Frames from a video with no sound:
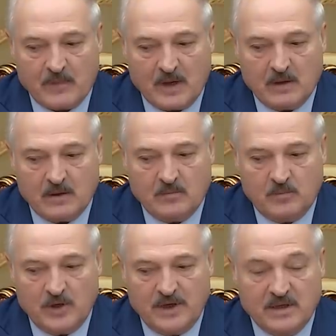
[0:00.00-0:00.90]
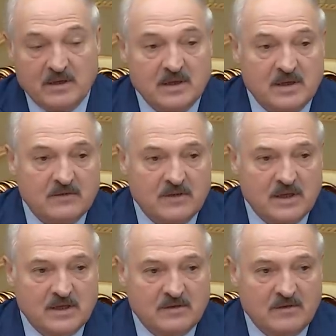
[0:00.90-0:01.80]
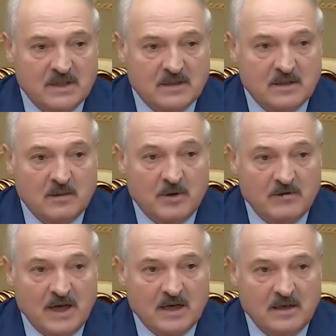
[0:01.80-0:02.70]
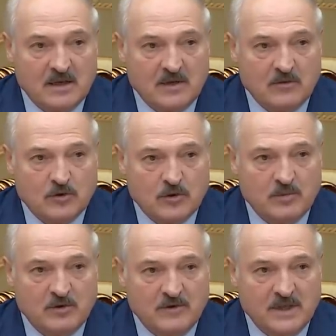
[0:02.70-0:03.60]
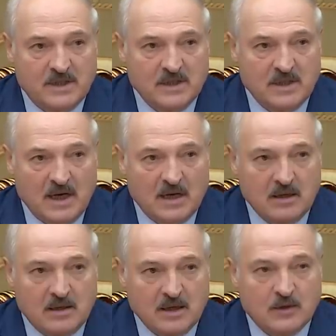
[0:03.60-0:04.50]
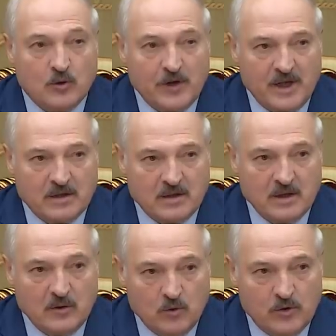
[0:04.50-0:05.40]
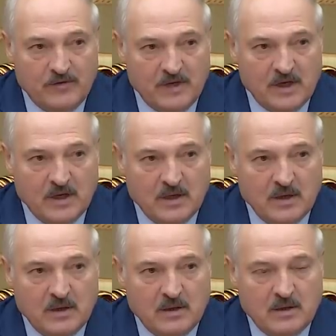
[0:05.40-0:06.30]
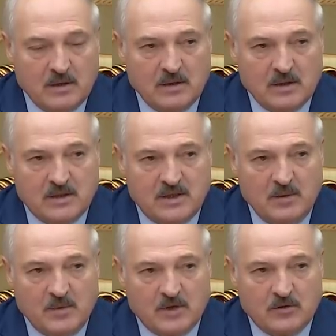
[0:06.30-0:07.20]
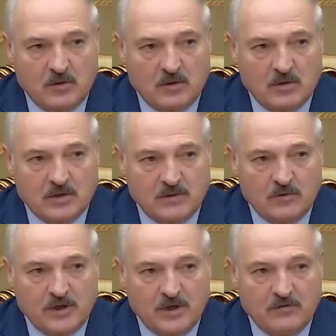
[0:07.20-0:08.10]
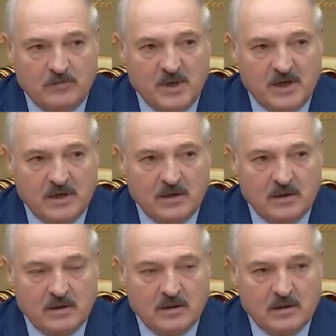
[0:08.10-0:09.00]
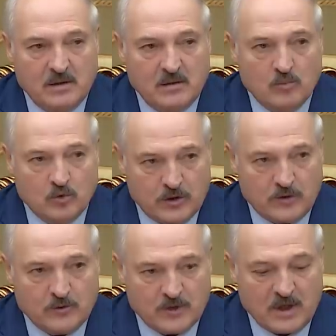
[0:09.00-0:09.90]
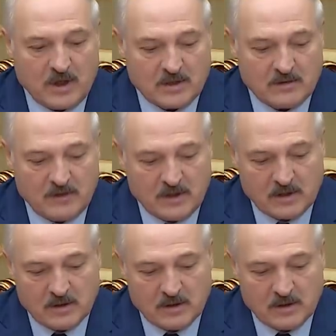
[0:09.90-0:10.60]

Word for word: Э, более интенсивно развиваться, добавлять для того, чтобы выйти на конкурентный уровень э, с теми, кто сегодня в мире музыку заказывает.